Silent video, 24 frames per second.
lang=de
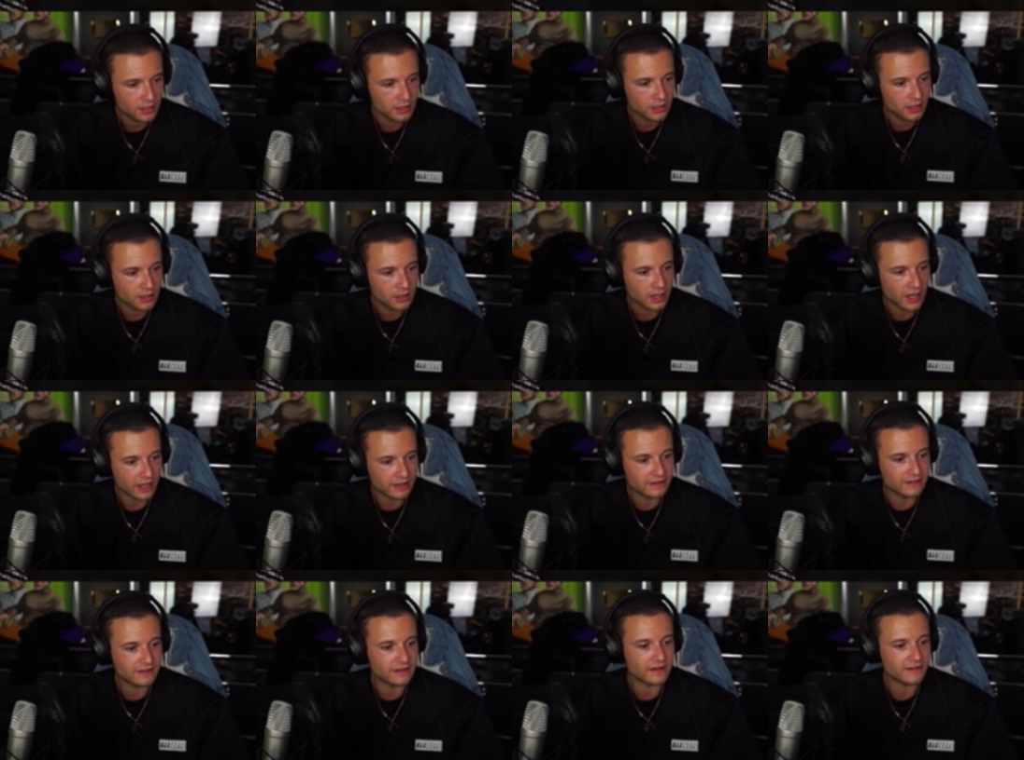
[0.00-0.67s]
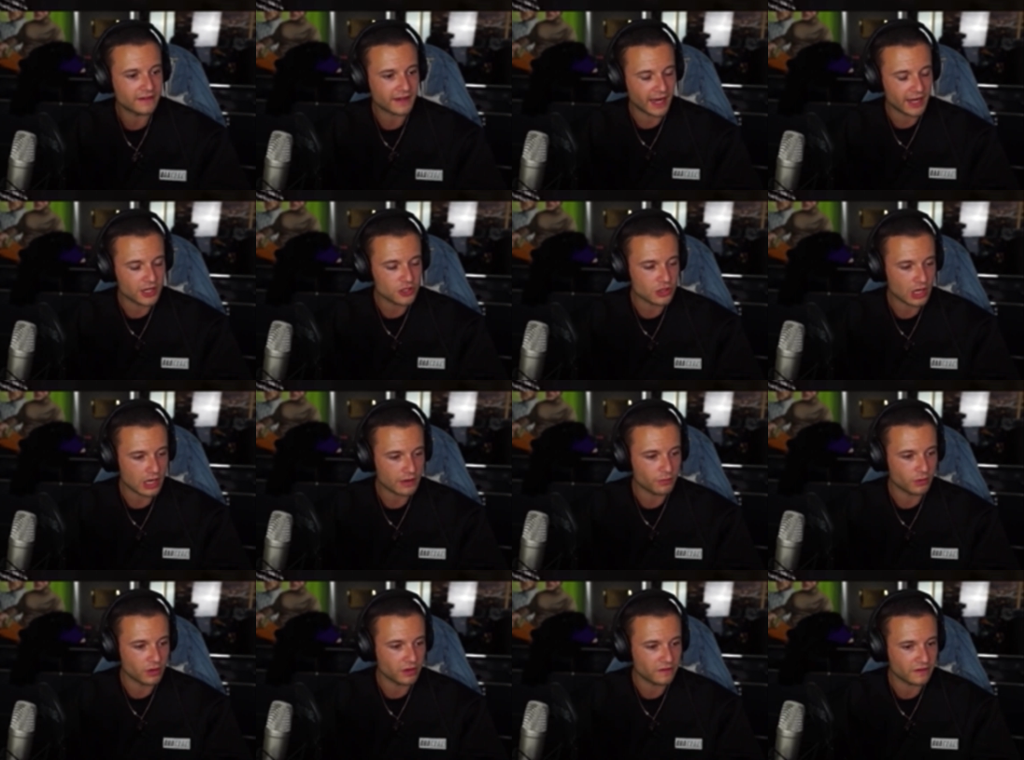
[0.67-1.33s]
Es ist jetzt kein Track, wo
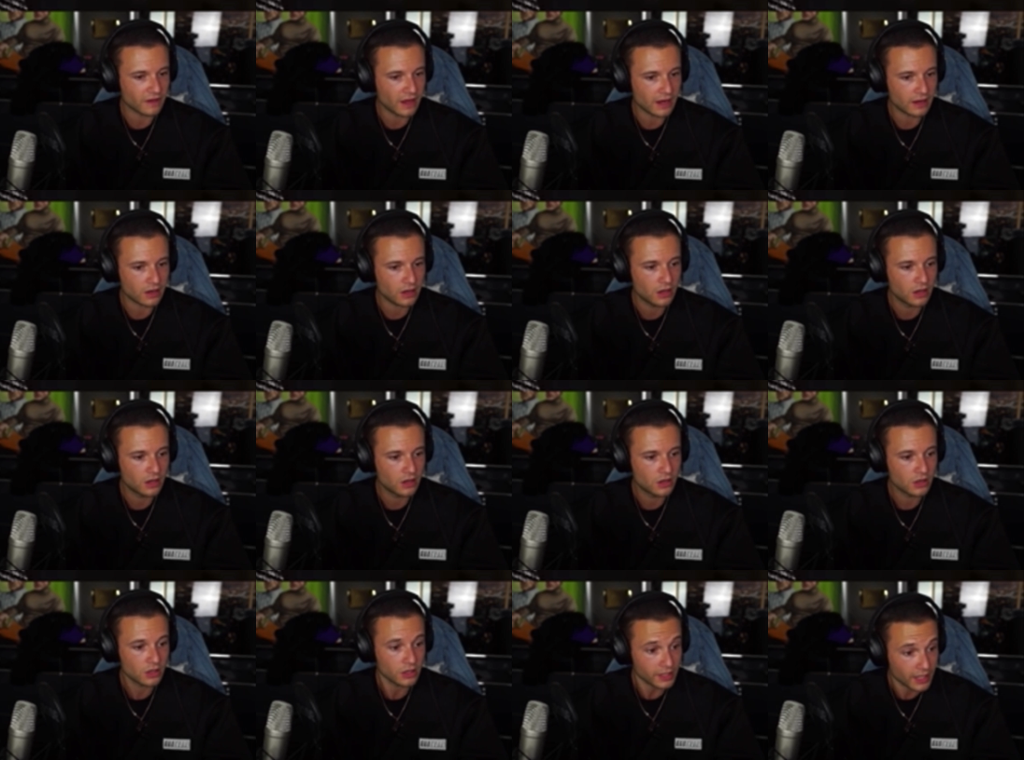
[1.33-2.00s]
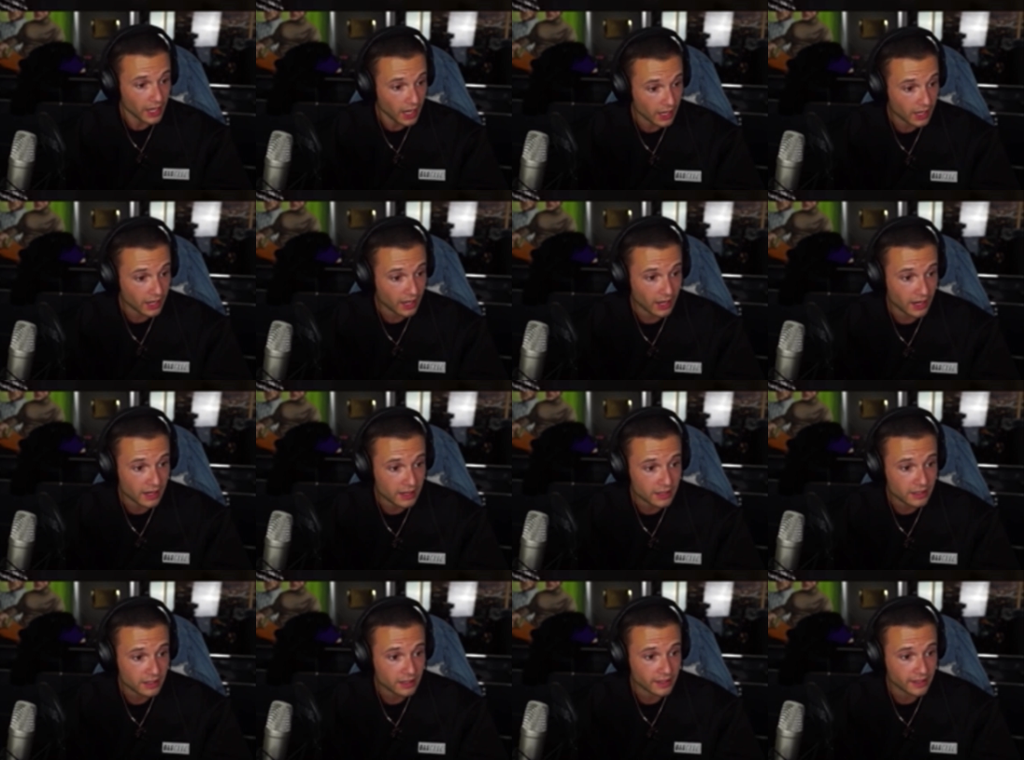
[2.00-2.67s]
ich sage, krank,
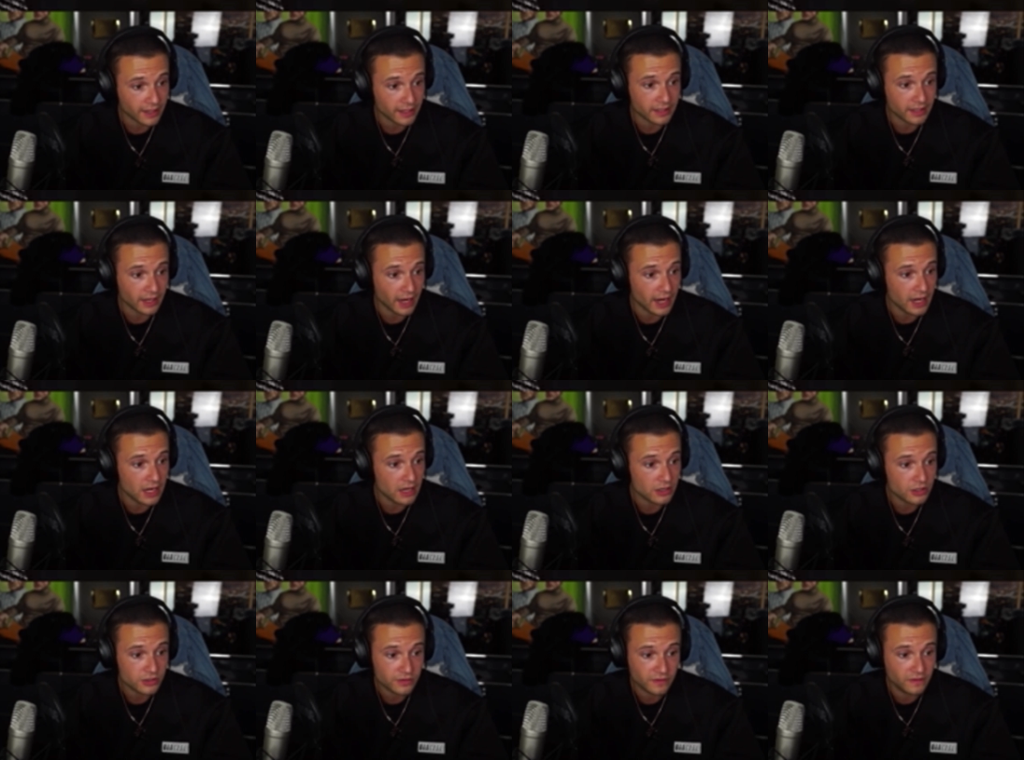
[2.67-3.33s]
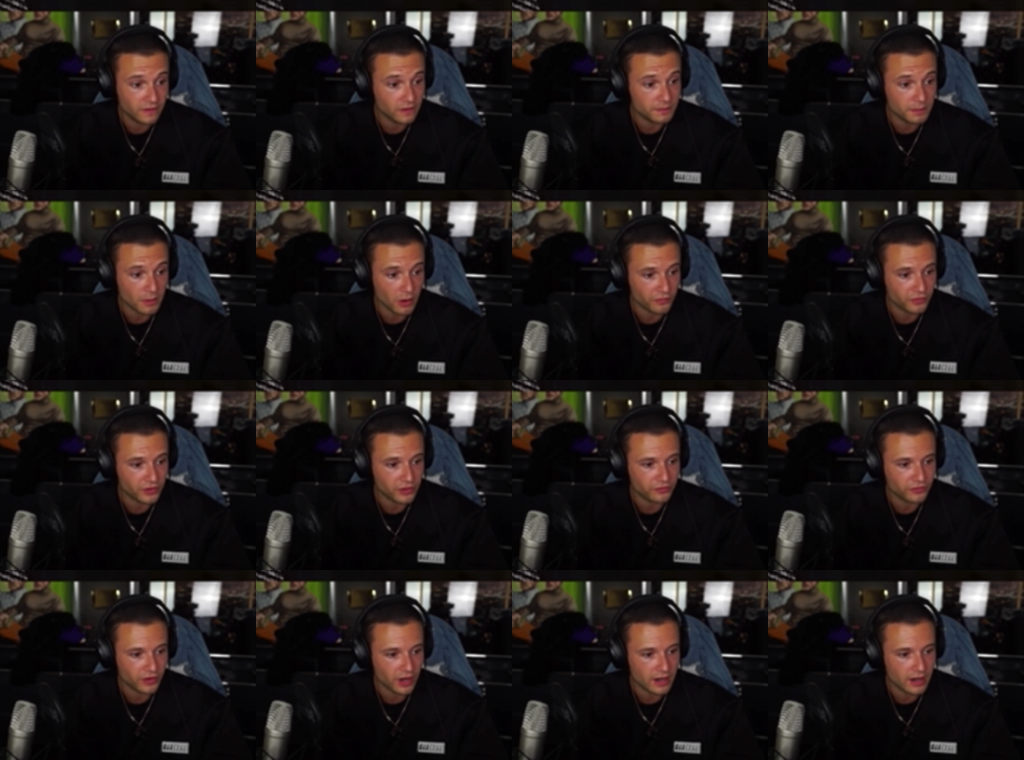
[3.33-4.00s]
krank geil, ziehe ich mir auf jeden
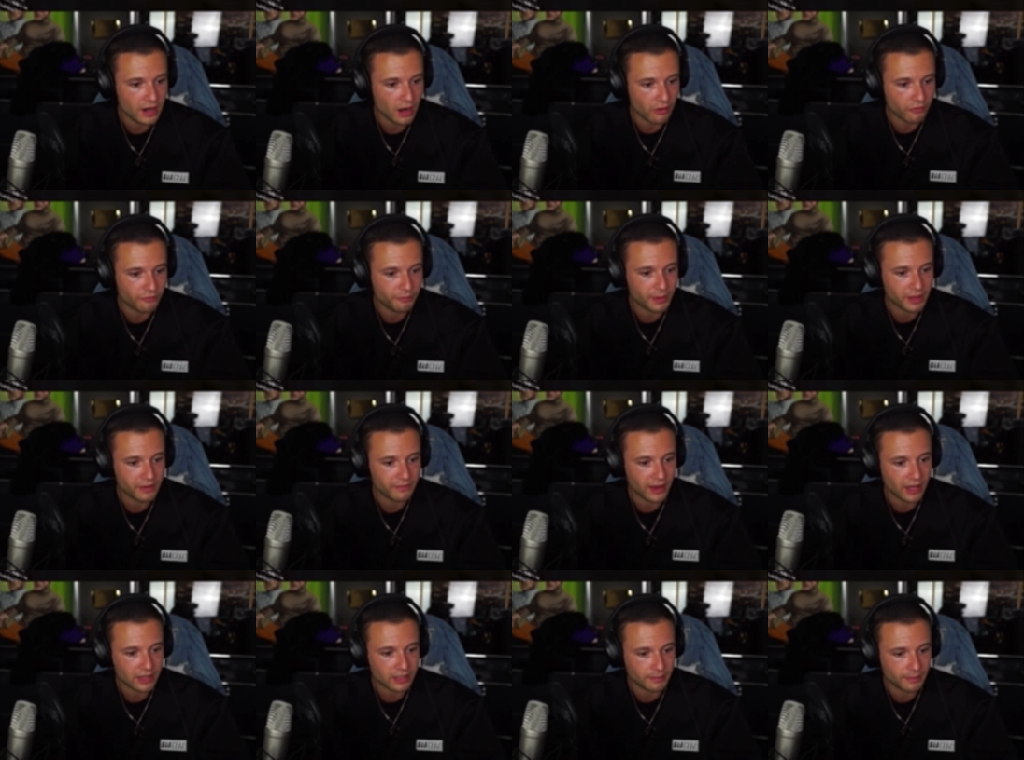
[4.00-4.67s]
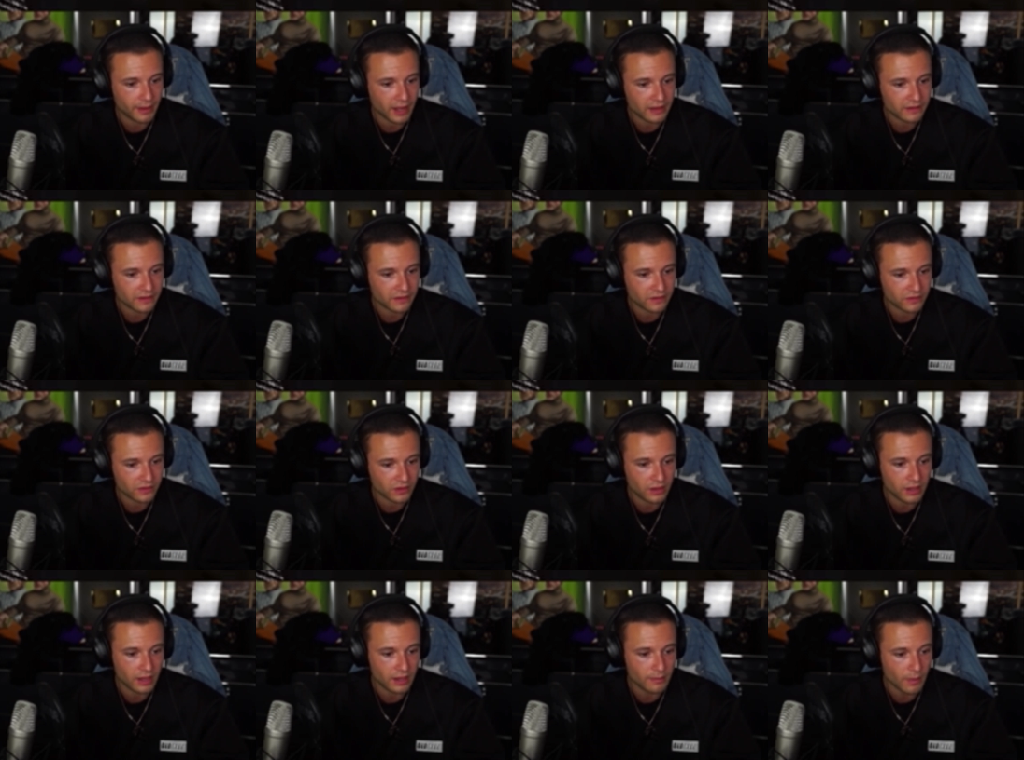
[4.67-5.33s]
Fall auf privater Basis äh,
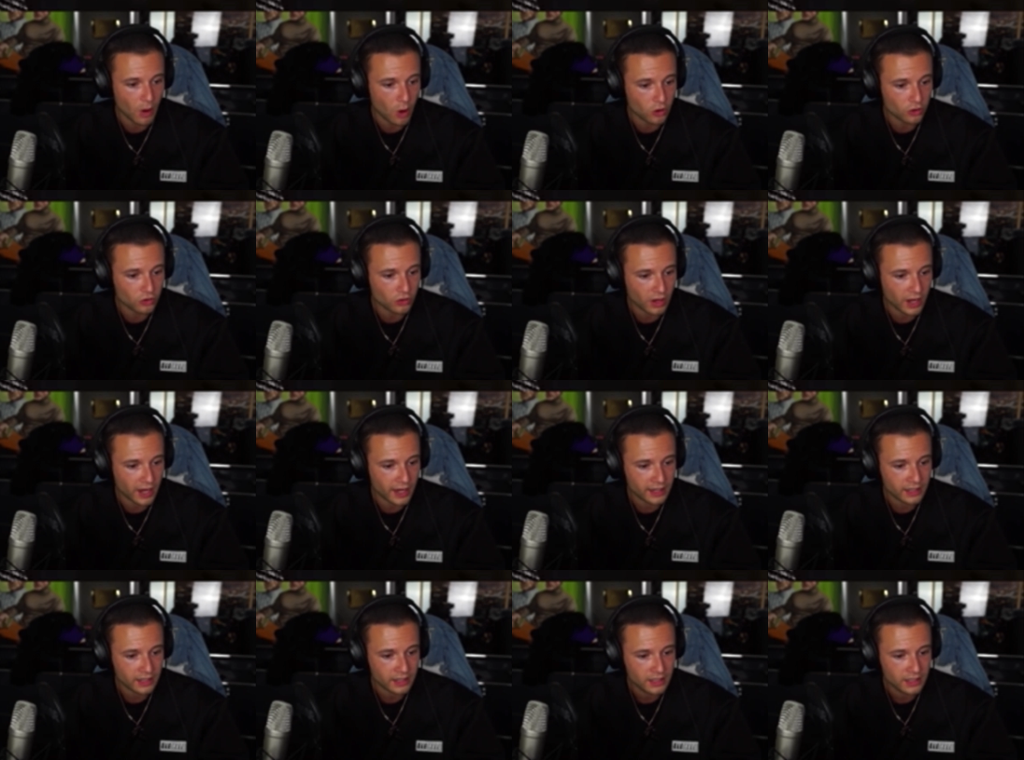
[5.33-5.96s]
im Auto rein.